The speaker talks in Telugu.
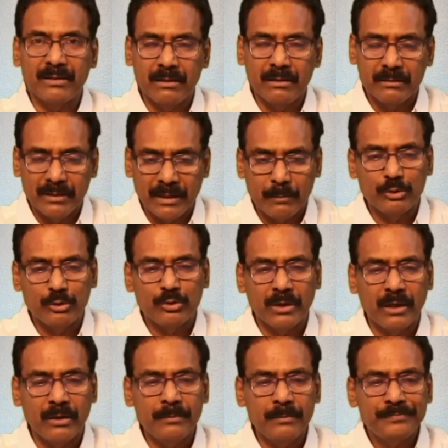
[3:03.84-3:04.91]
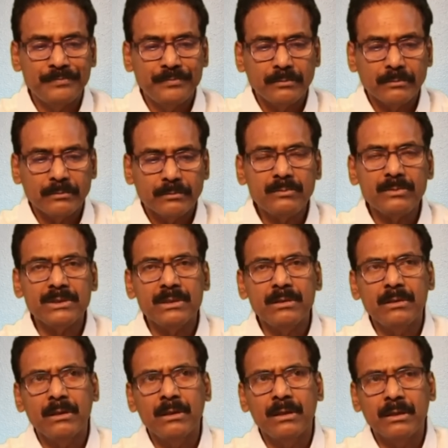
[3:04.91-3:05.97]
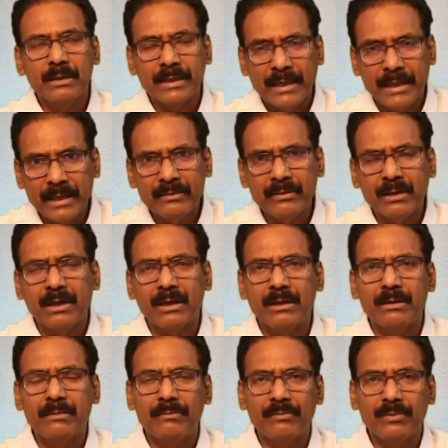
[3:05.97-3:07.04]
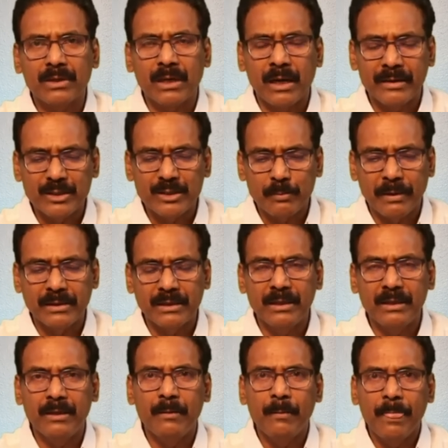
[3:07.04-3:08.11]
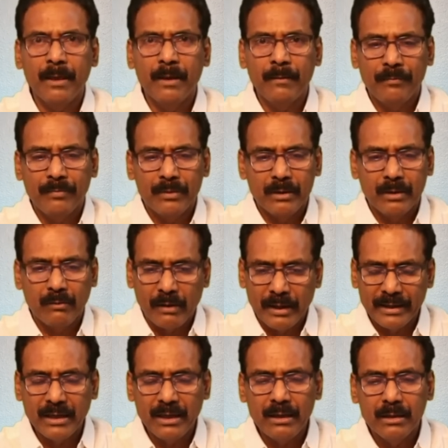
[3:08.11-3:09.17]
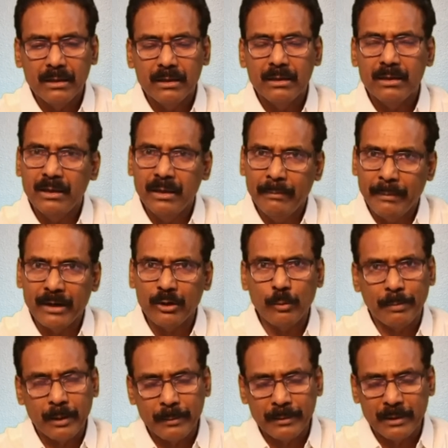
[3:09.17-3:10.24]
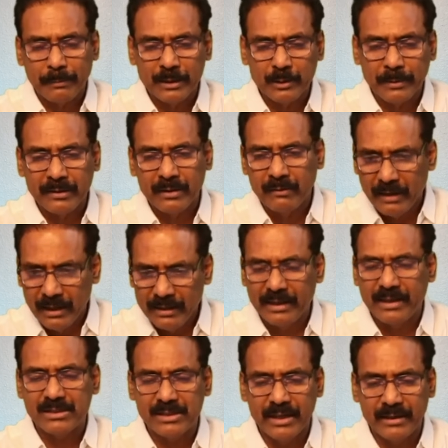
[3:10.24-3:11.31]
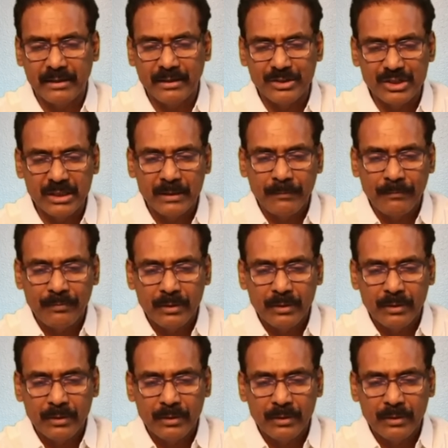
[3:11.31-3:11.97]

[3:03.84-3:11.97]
గారు దిగబోతున్నారు కేంద్ర కాంగ్రెస్ పార్టీ వారికి ఈ మేరకు ప్రతిపాదనలు వెళ్ళినాయి స్టేట్ నుంచి